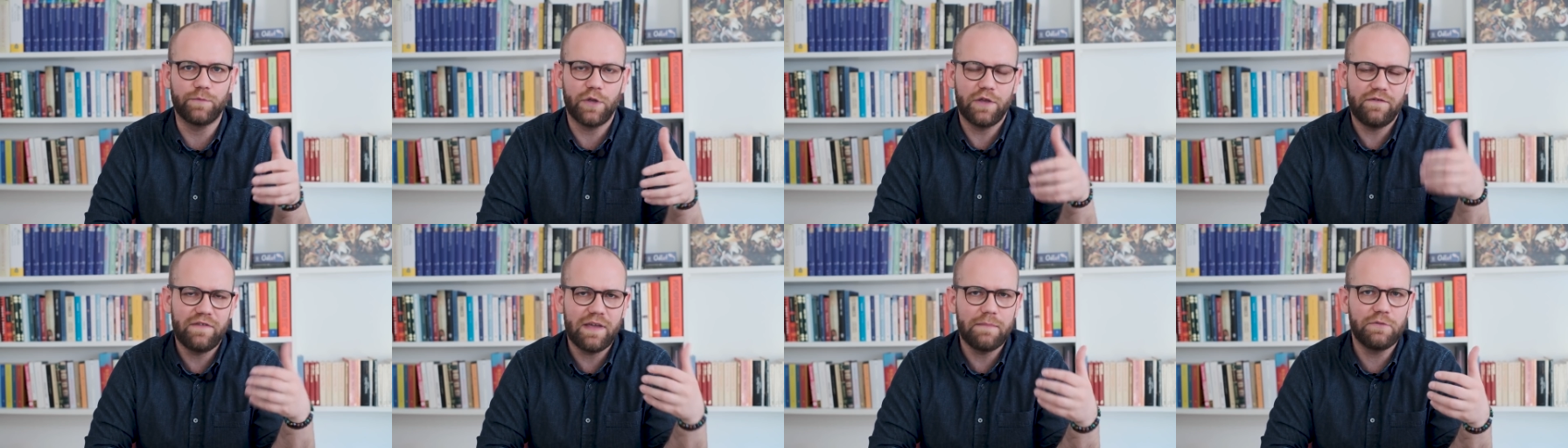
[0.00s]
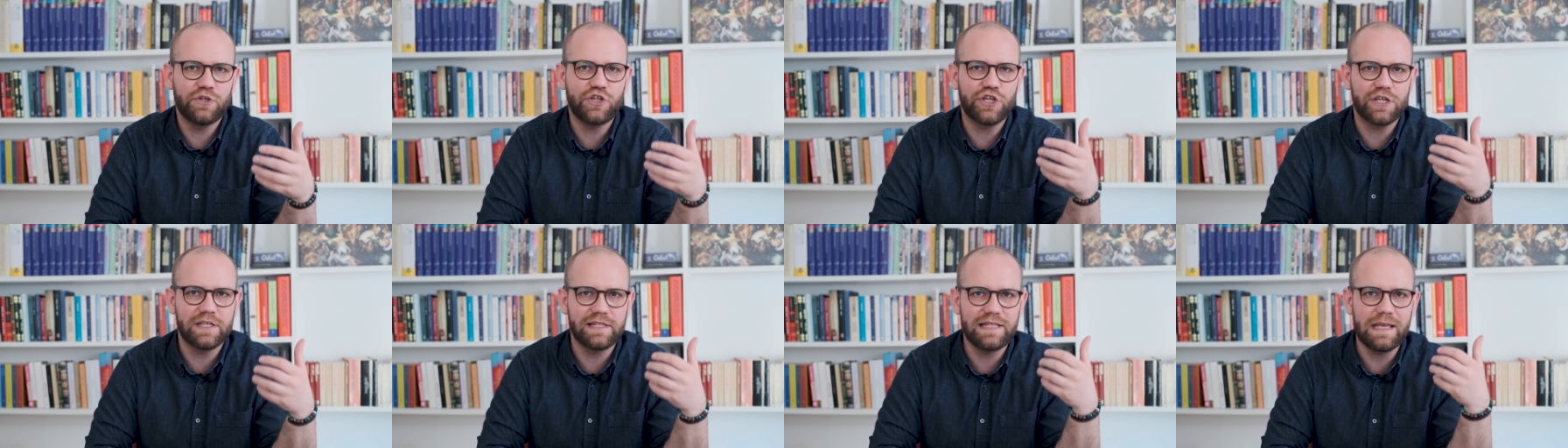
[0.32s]
No i
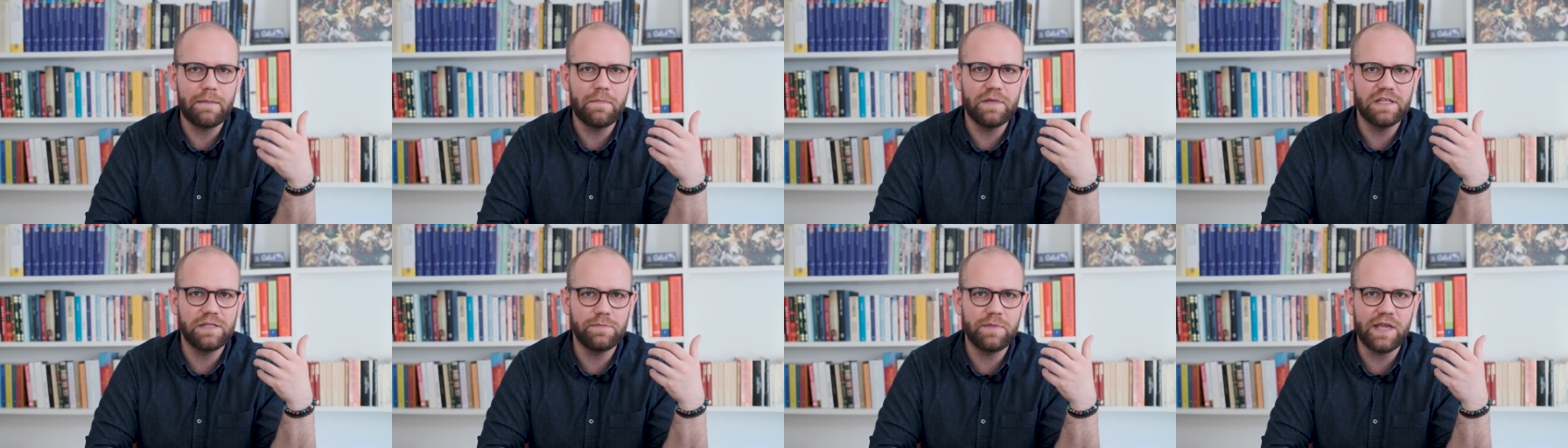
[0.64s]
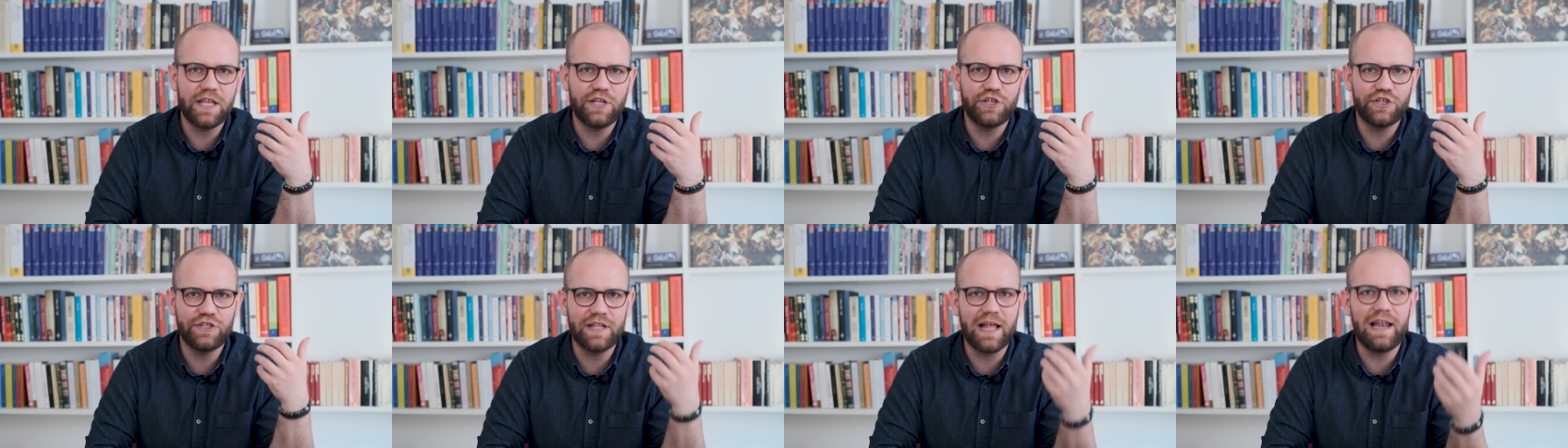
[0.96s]
wiemy, że chcemy
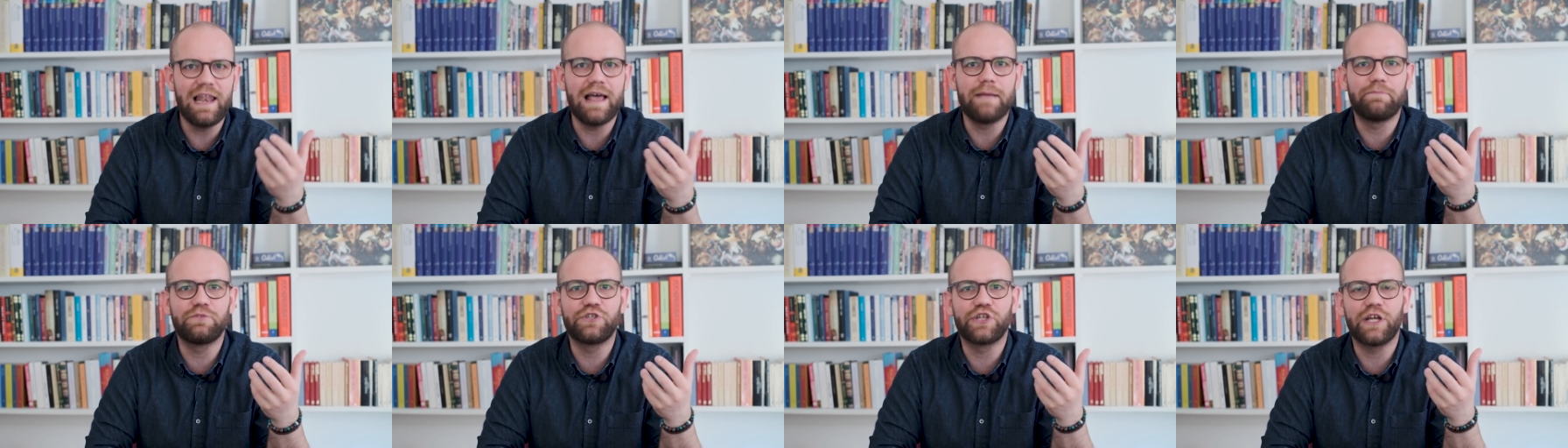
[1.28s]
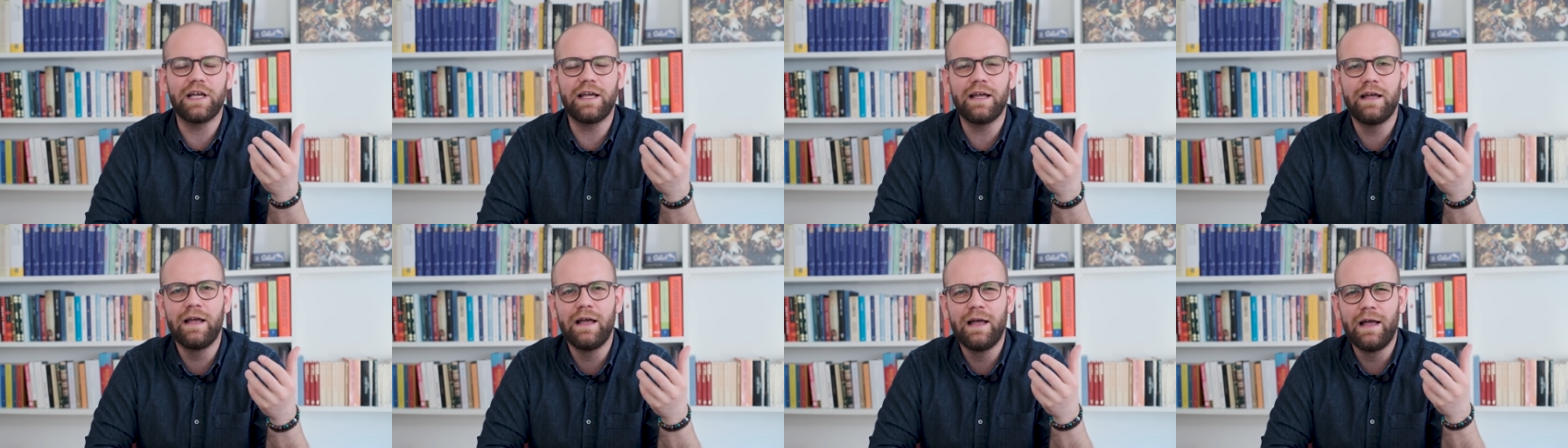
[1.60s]
zmienić na
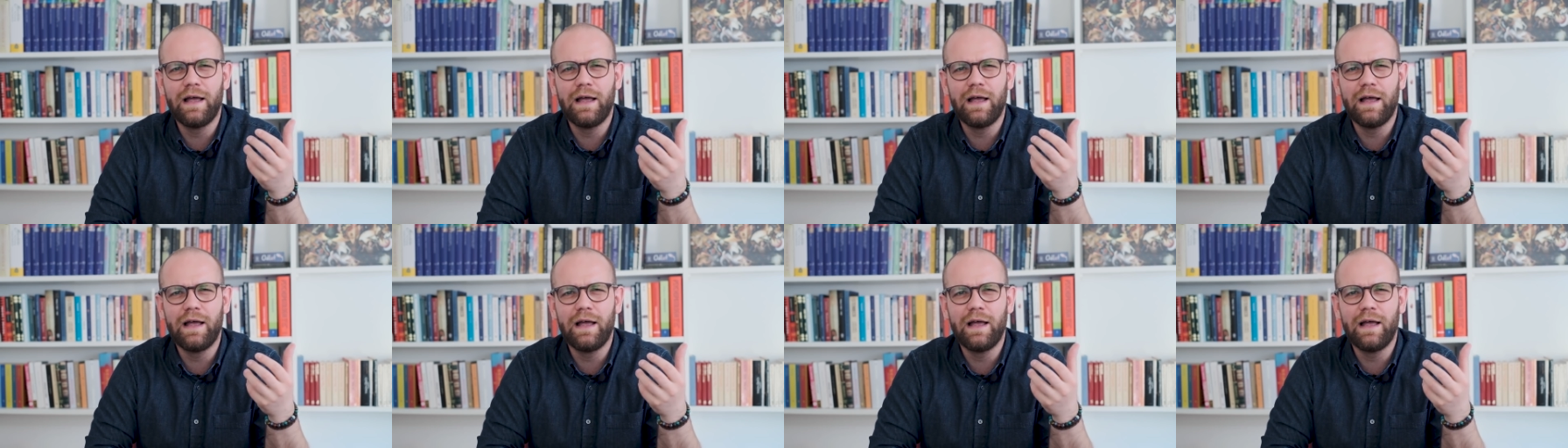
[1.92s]
lepsze,